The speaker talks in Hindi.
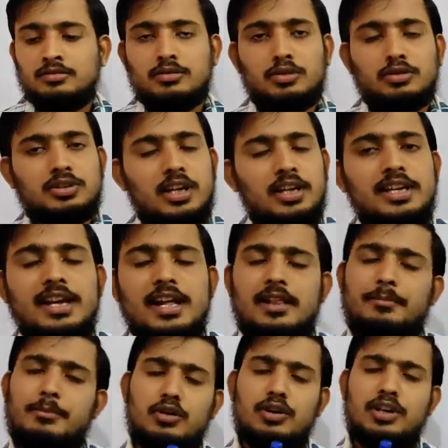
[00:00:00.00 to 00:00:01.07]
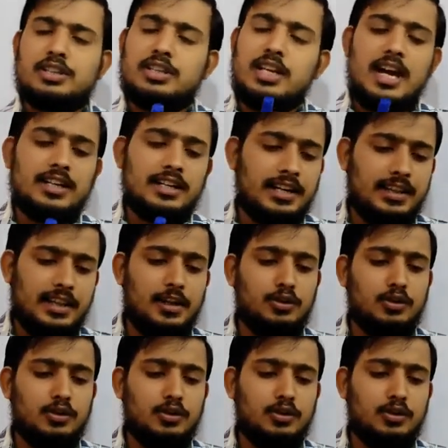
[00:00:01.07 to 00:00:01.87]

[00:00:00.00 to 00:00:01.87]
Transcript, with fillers: तो चलिए हम लोग स्टार्ट करते हैं